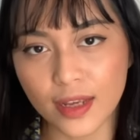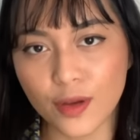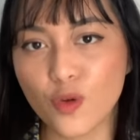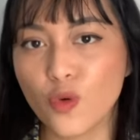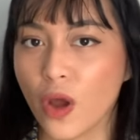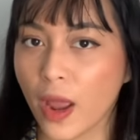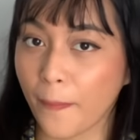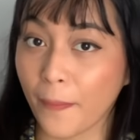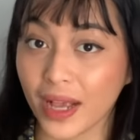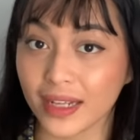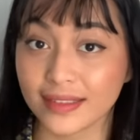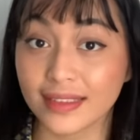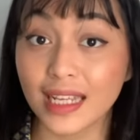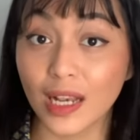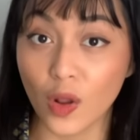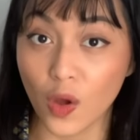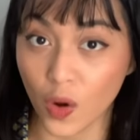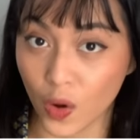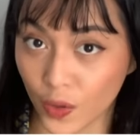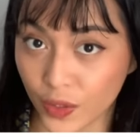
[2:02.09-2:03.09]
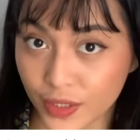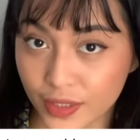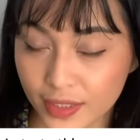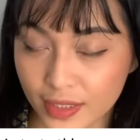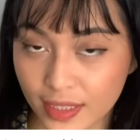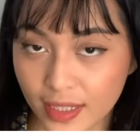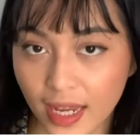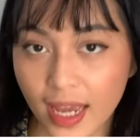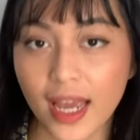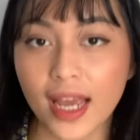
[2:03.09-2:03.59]
gue pasti
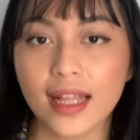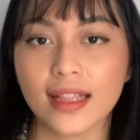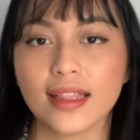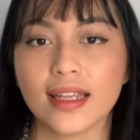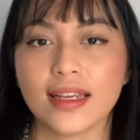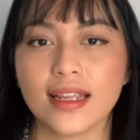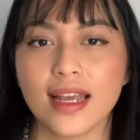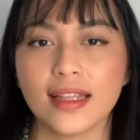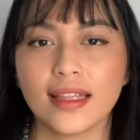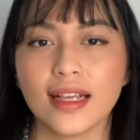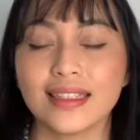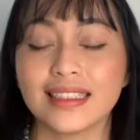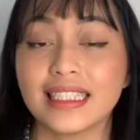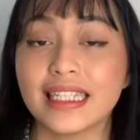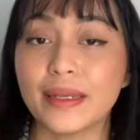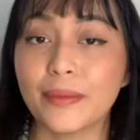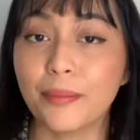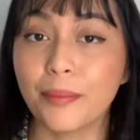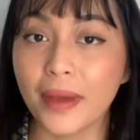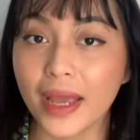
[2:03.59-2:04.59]
lolos. Eh, ternyata si B